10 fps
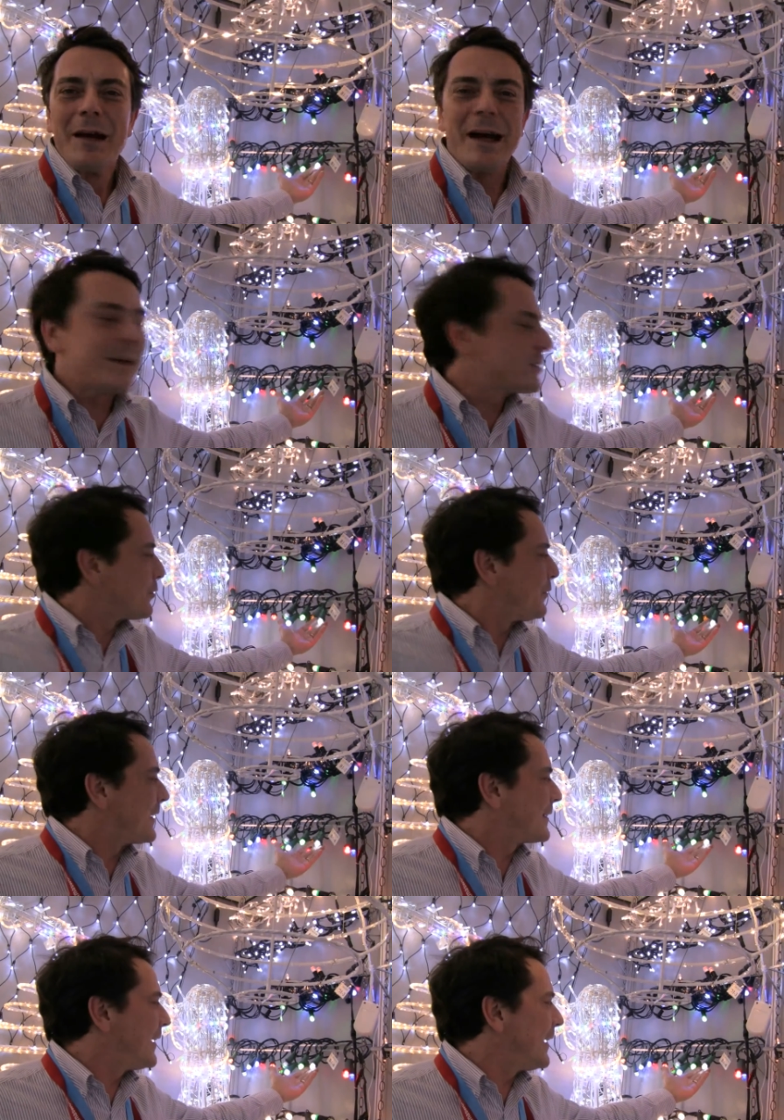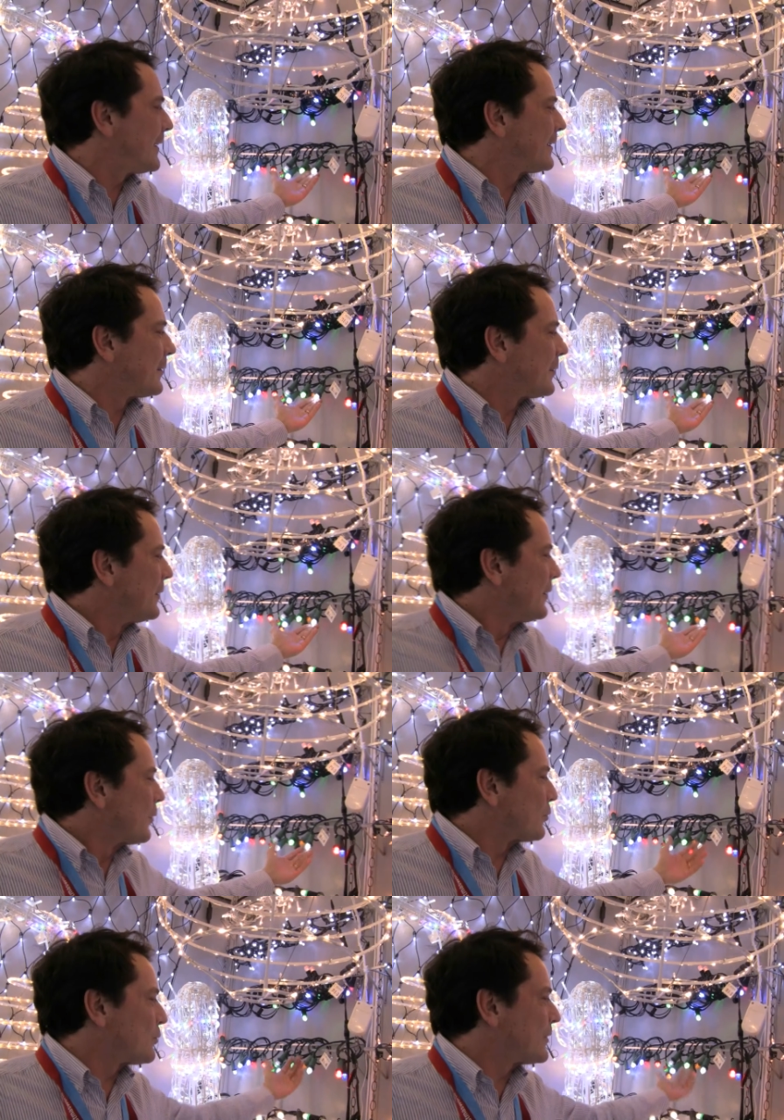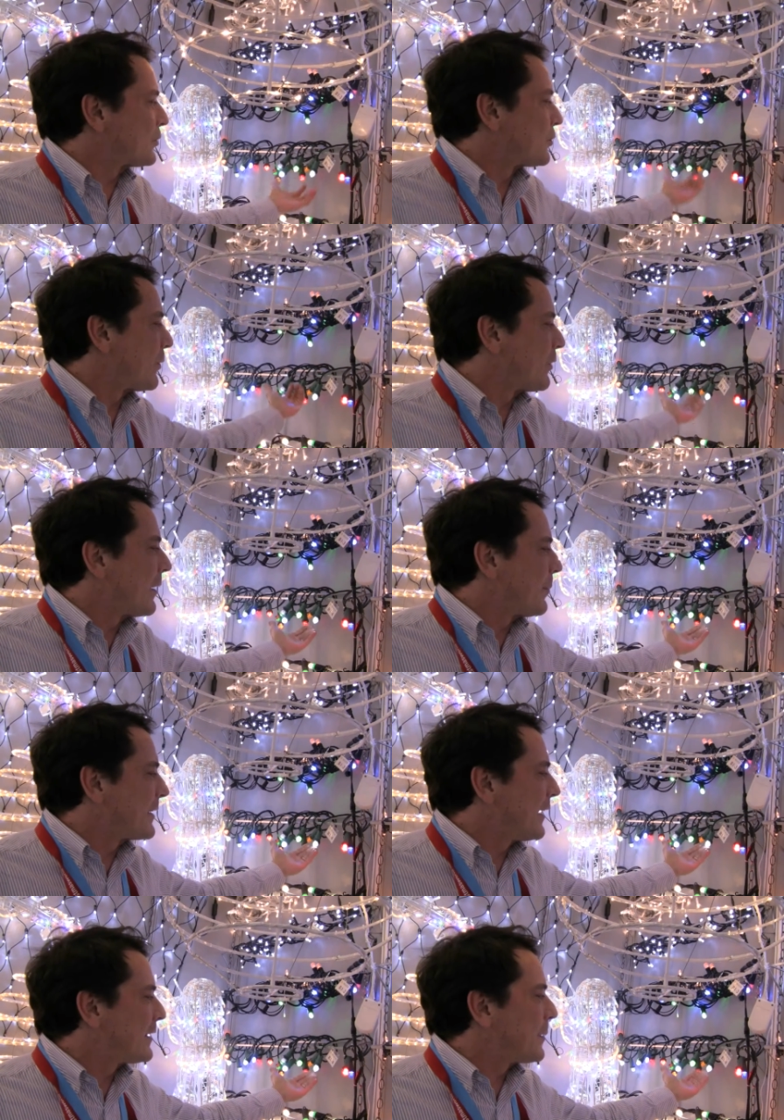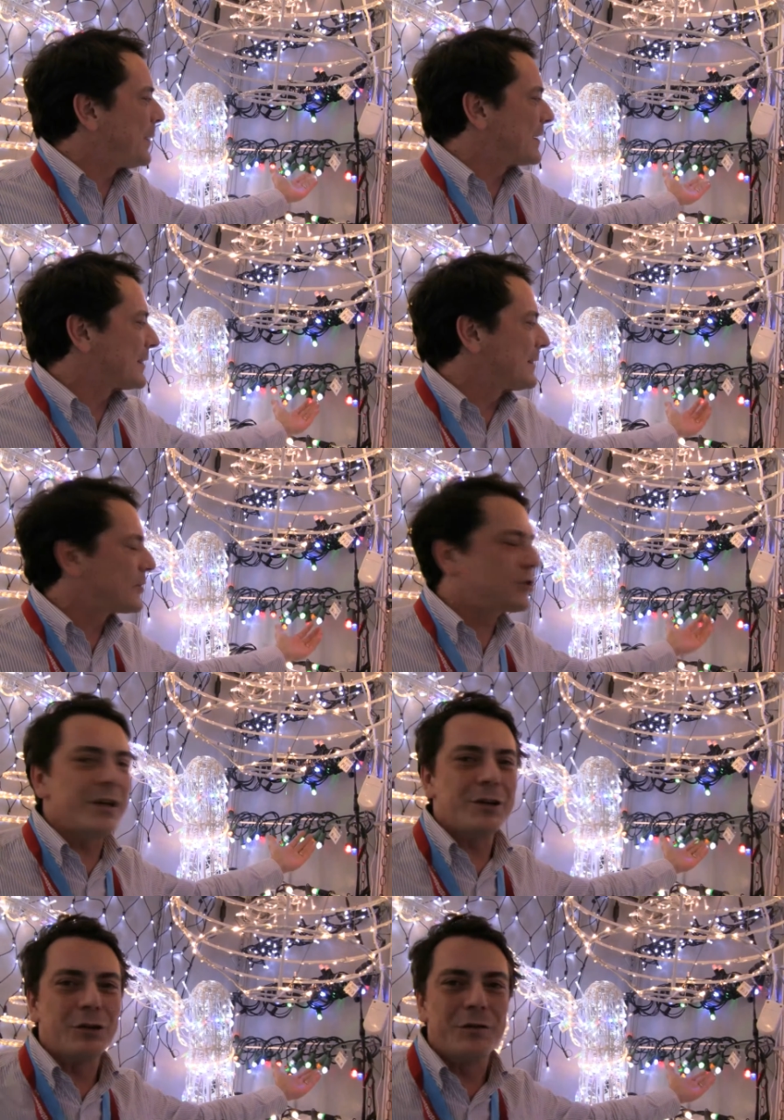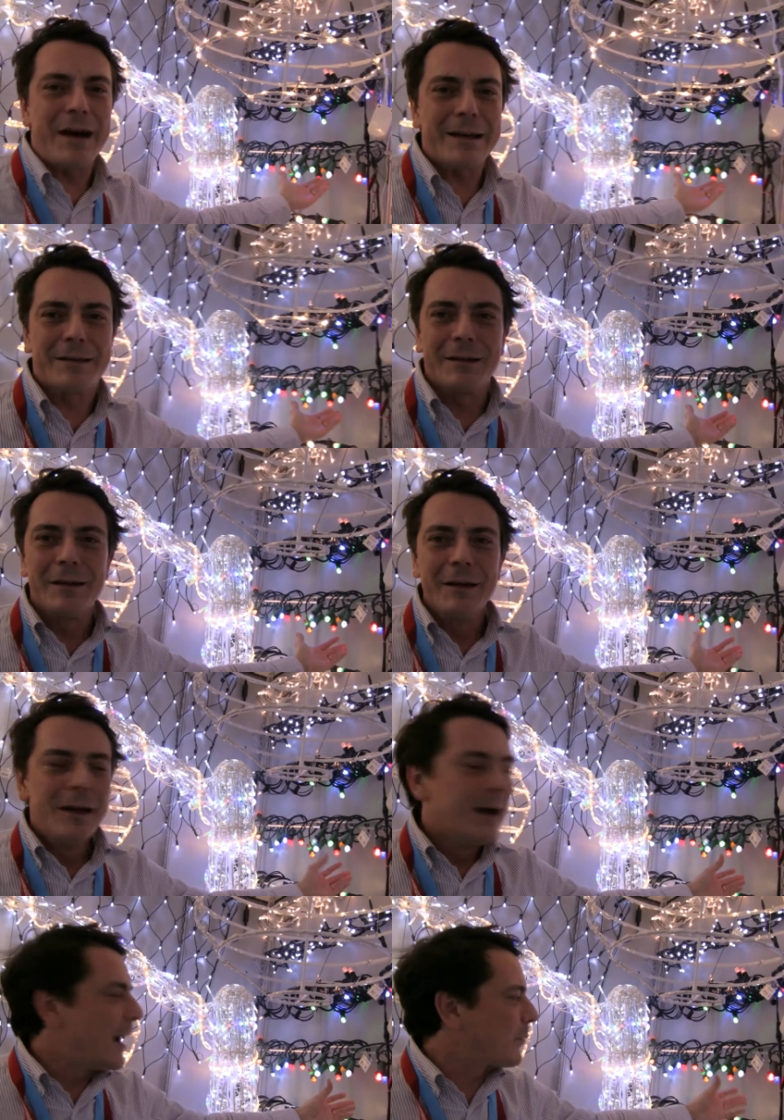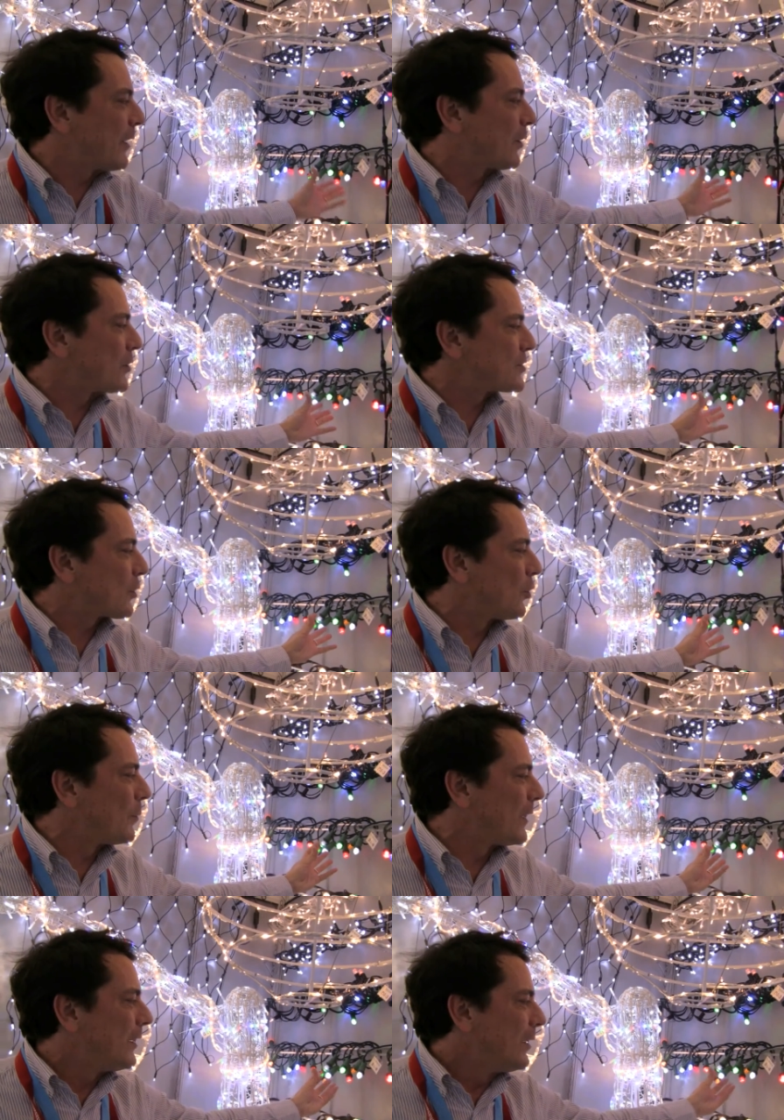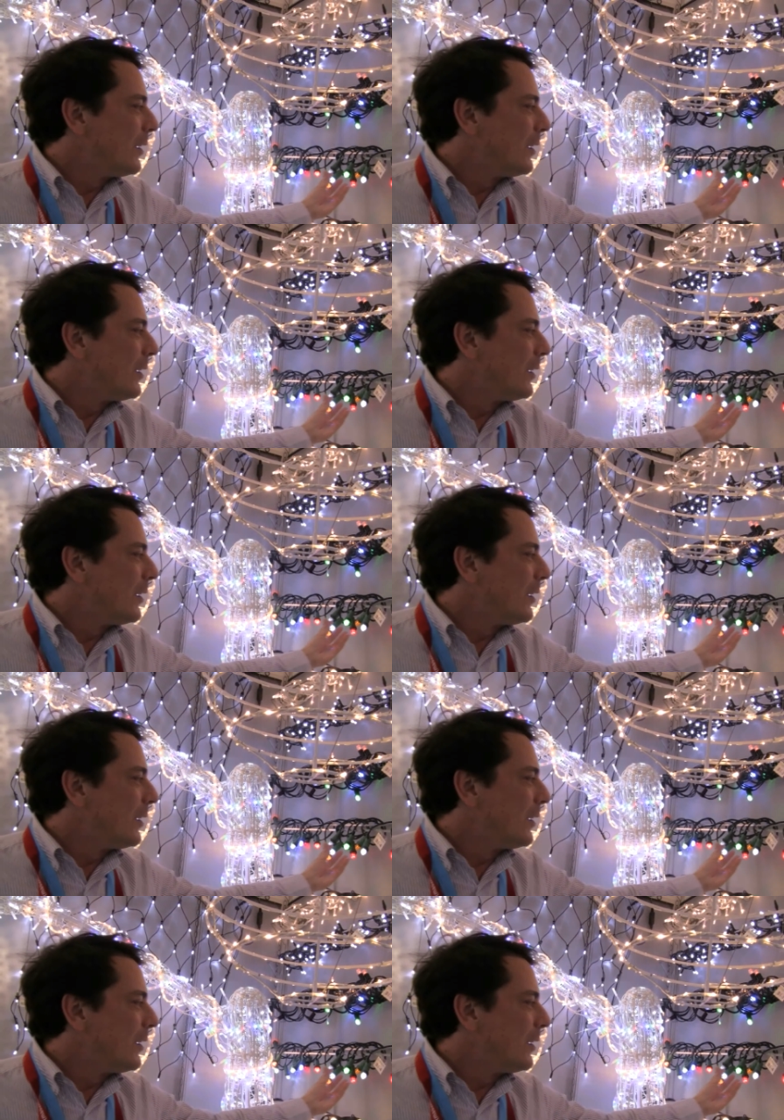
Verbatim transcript: adesso fatta LED, costruita insomma con le lampadine LED, passa da 100 watt a qualcosa come